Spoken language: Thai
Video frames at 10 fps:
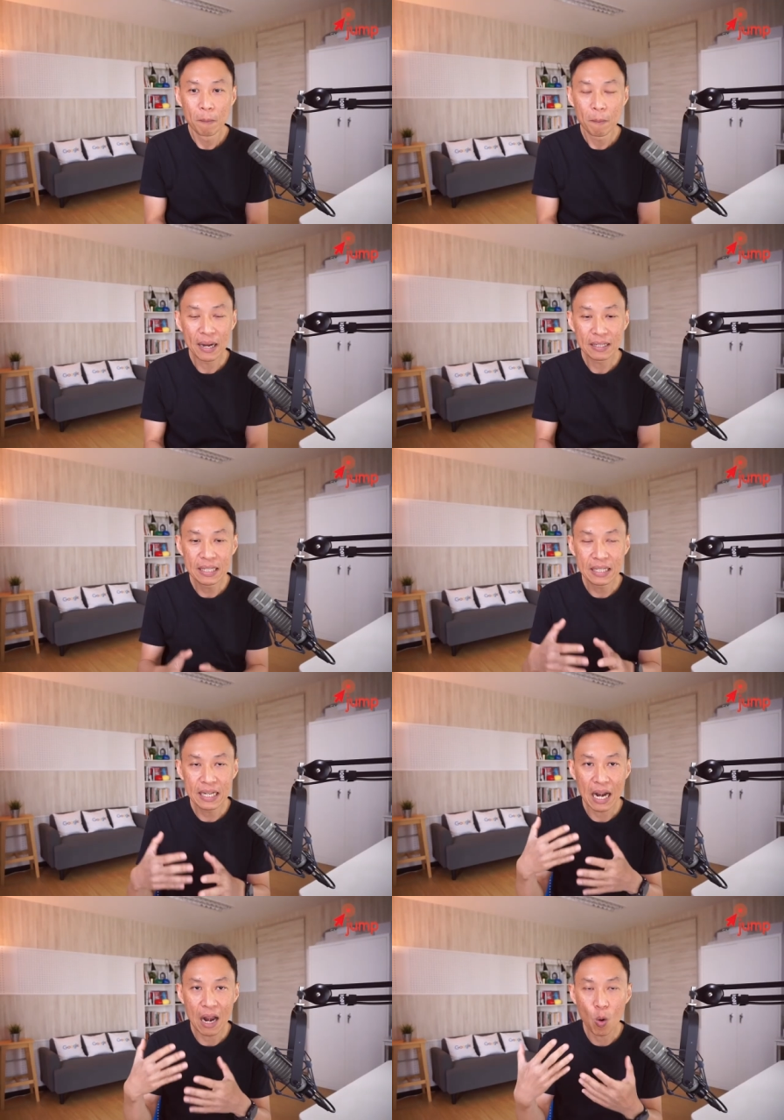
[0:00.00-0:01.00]
บางที
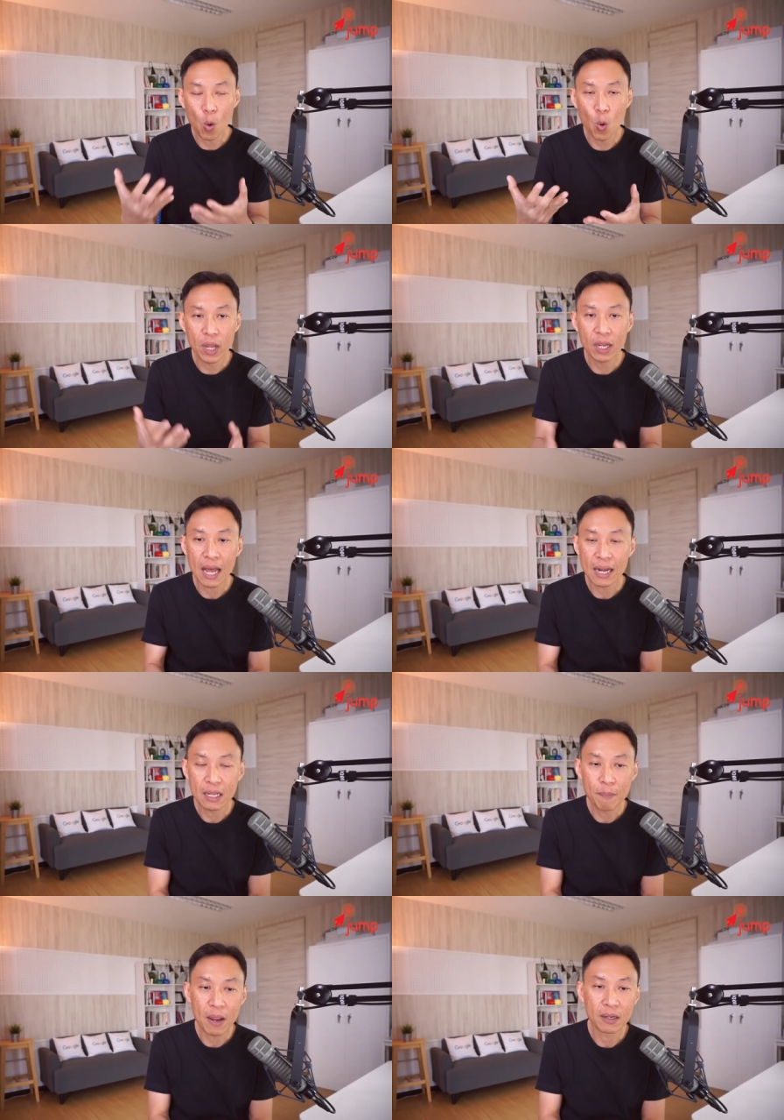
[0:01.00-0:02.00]
เนี่ยเราคุยกัน
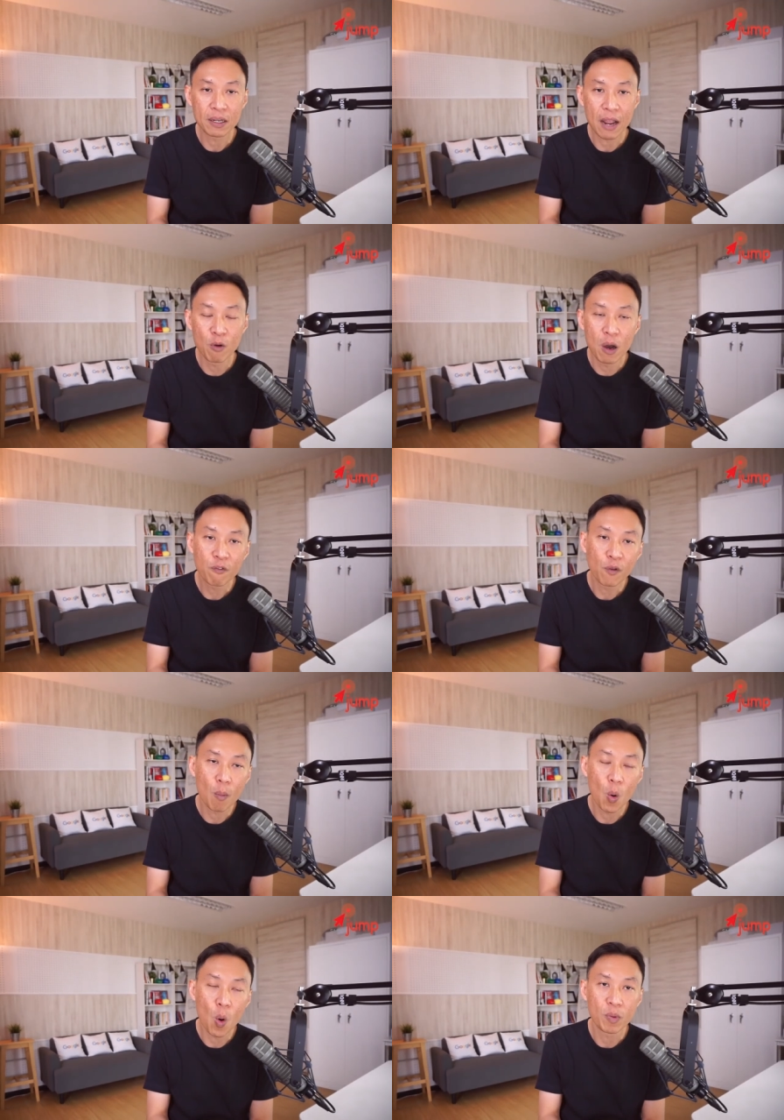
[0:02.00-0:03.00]
ถ้าเป็นใน work
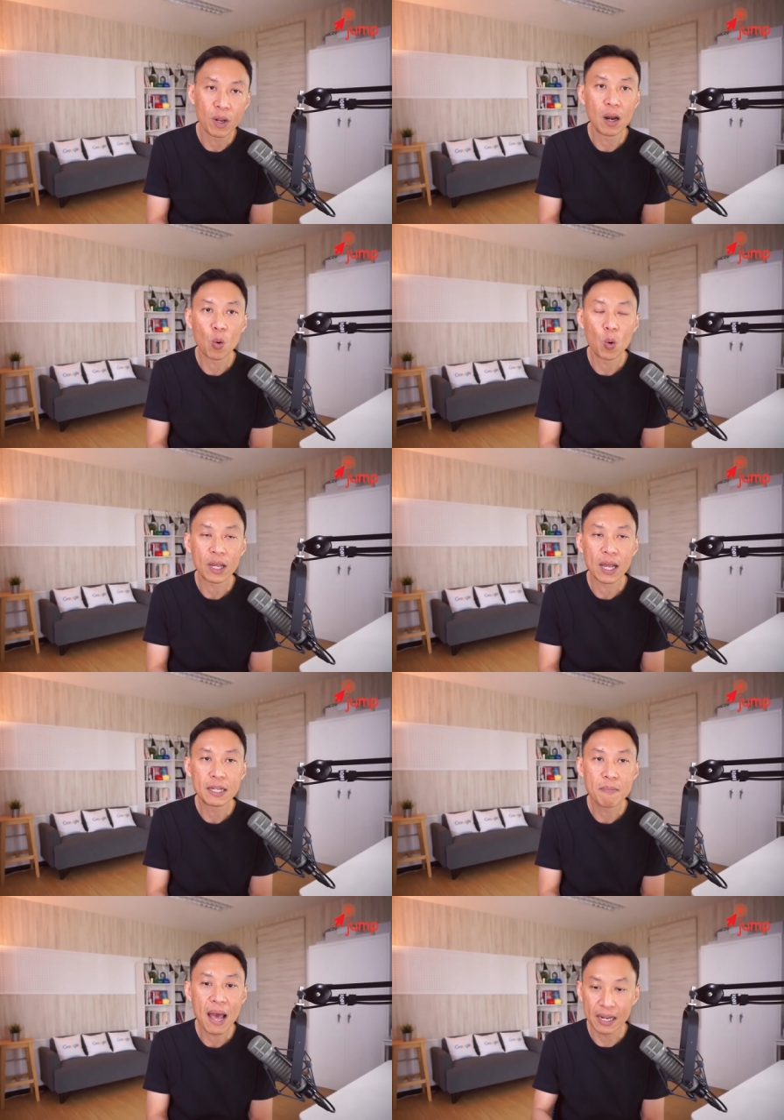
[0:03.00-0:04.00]
from home เนี่ยเราคุยกัน
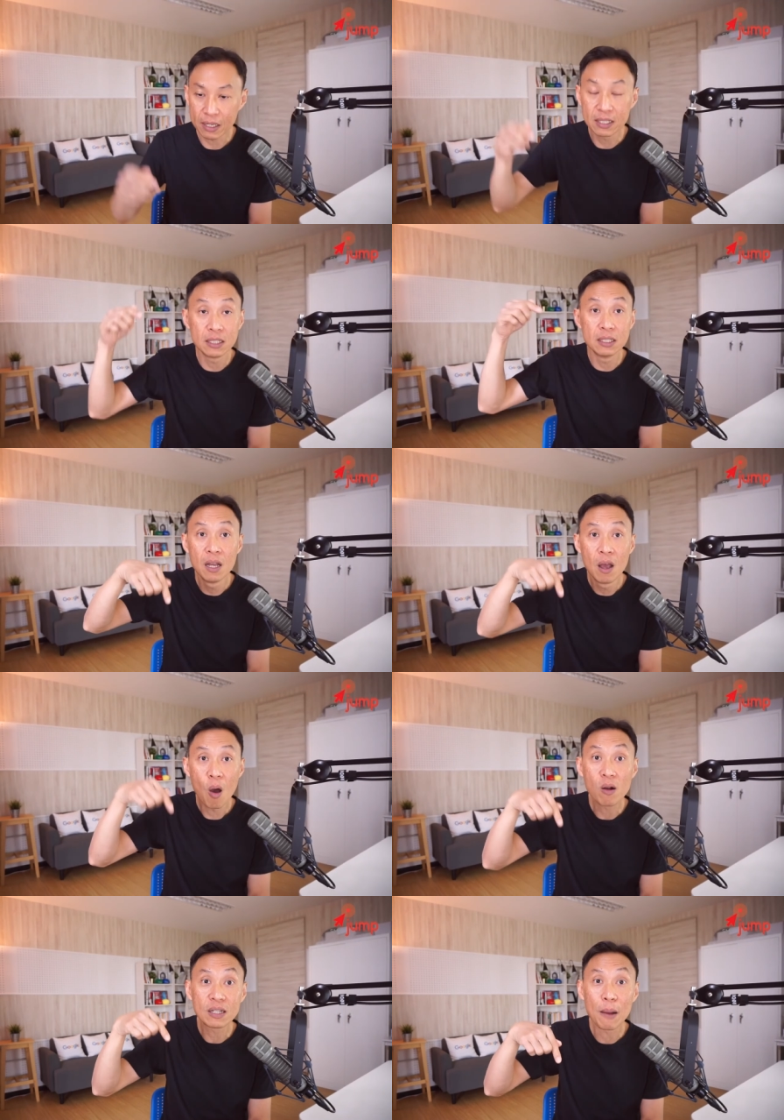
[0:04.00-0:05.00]
ที่บ้านนี่คือ
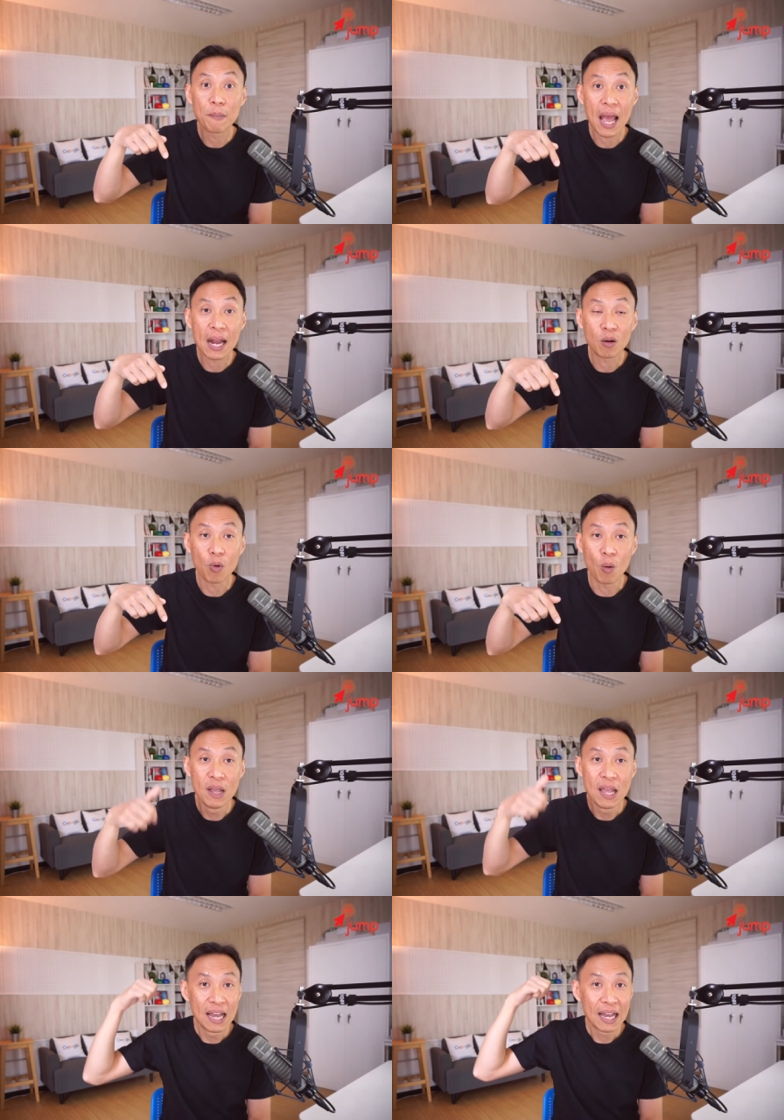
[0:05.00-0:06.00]
ห้องทำงานของผม
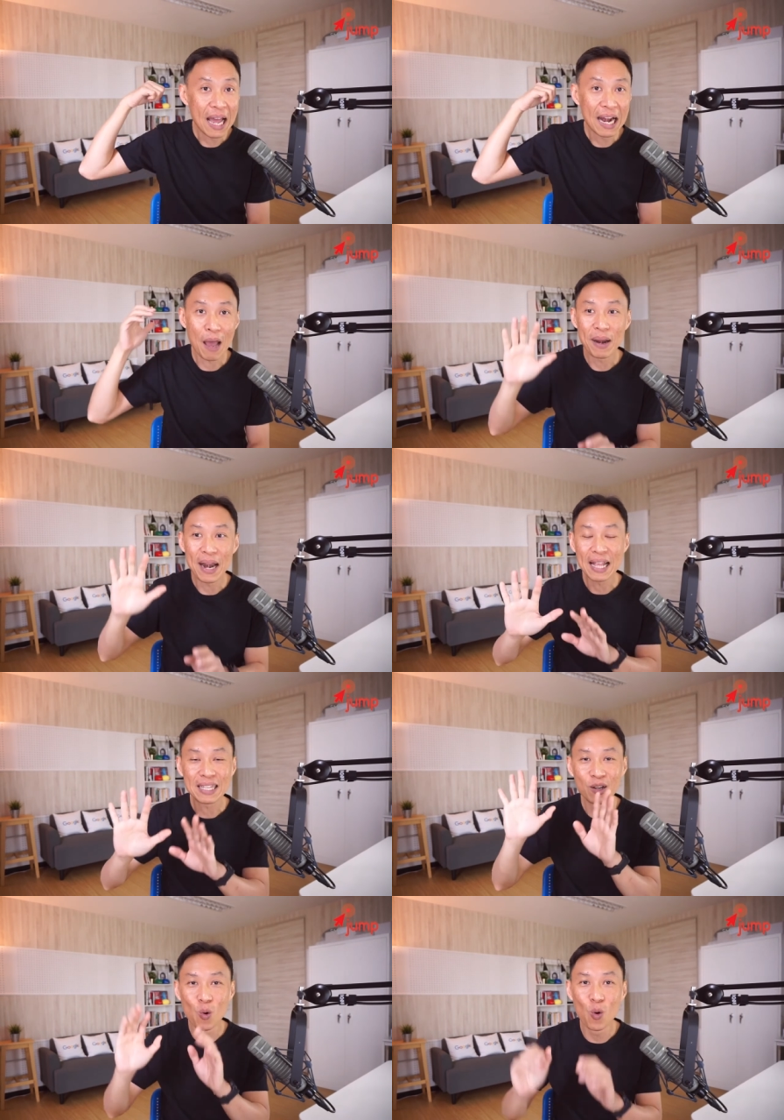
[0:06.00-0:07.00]
ข้างหลังมันอาจ
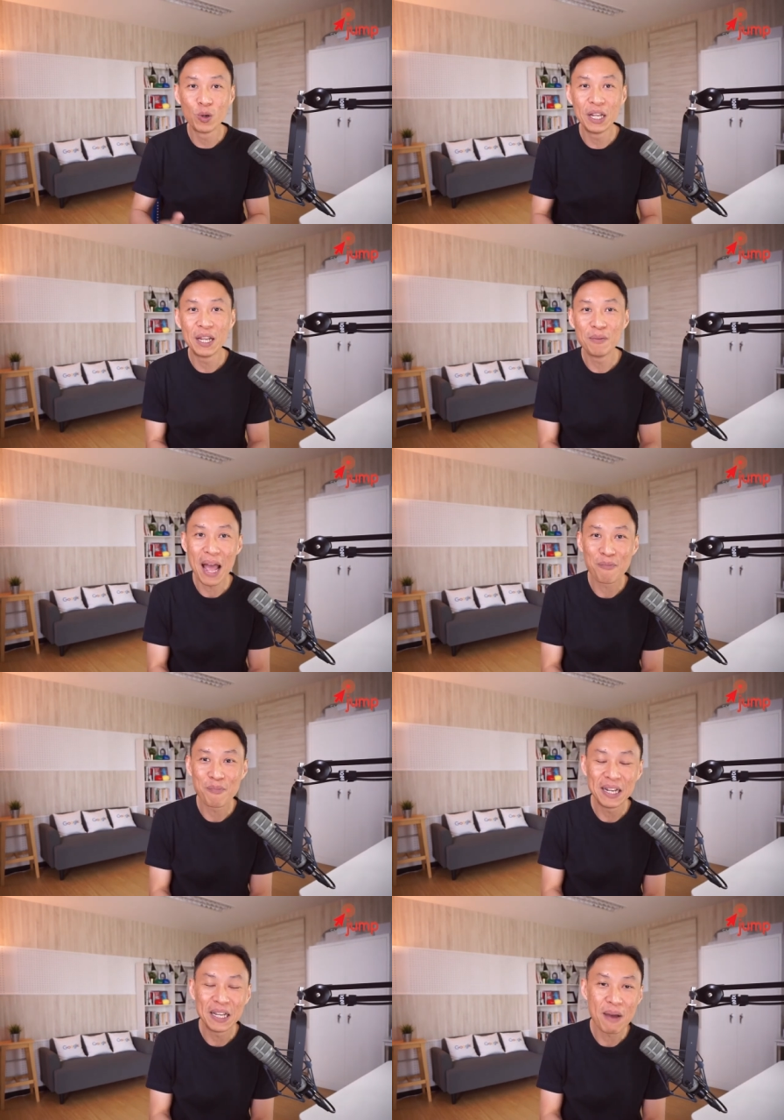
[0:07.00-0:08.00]
จะดูดีบ้าง
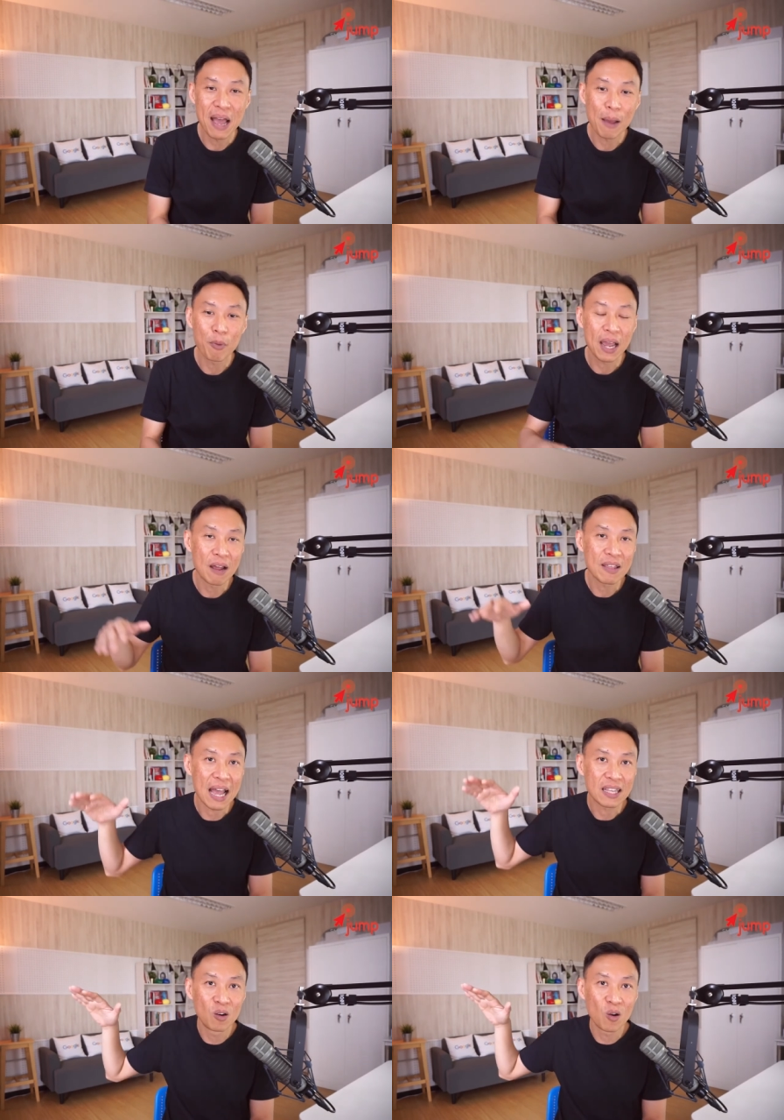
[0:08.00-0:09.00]
ไม่ดีบ้างเพราะงั้นเรา
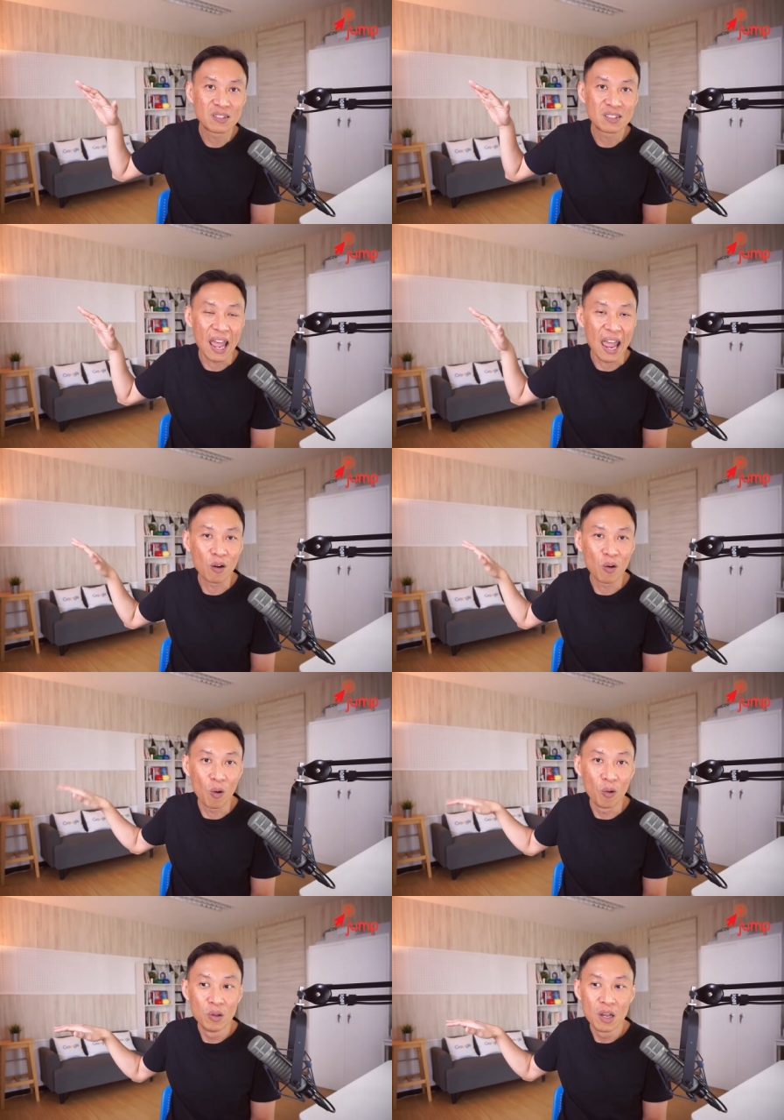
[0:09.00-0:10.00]
อาจจะลดแสงลง
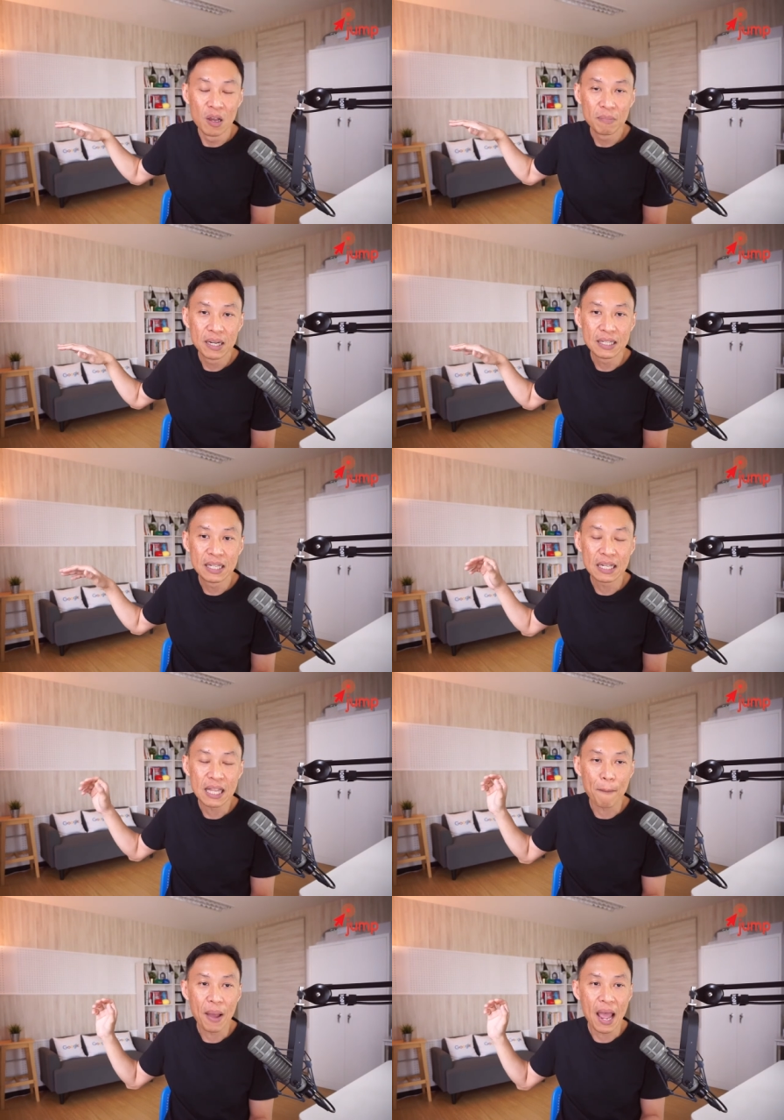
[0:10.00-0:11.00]
เพื่อที่จะ
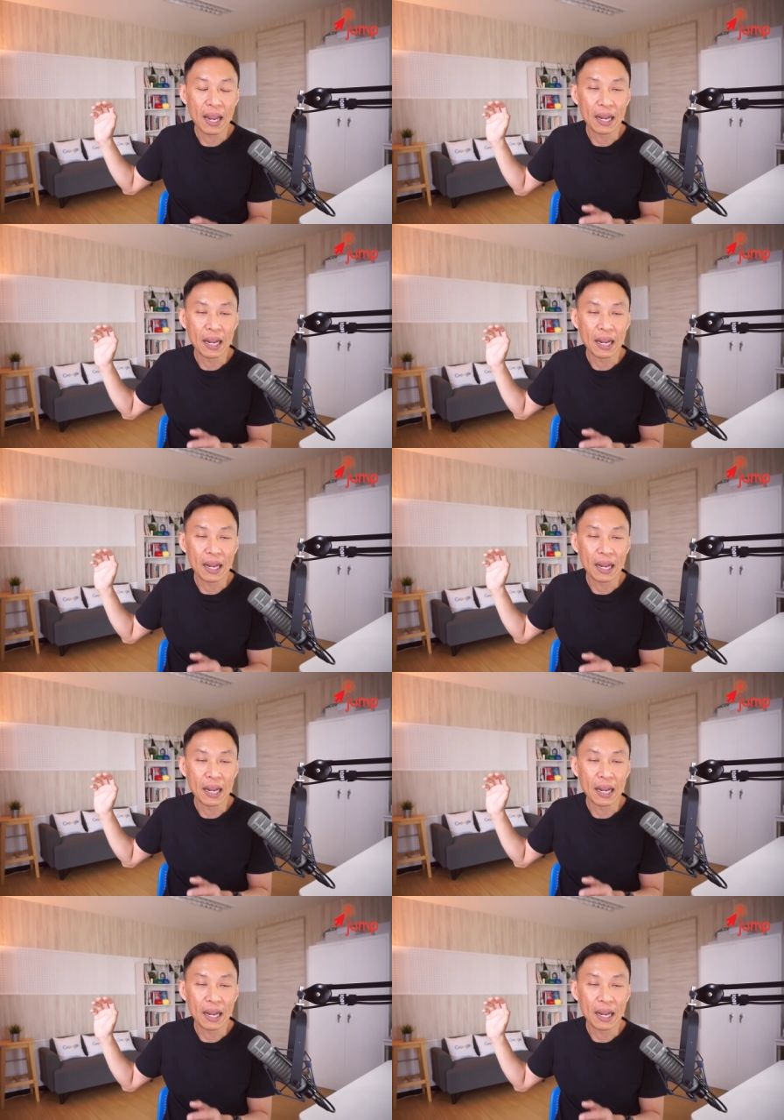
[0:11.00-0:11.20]
ทำให้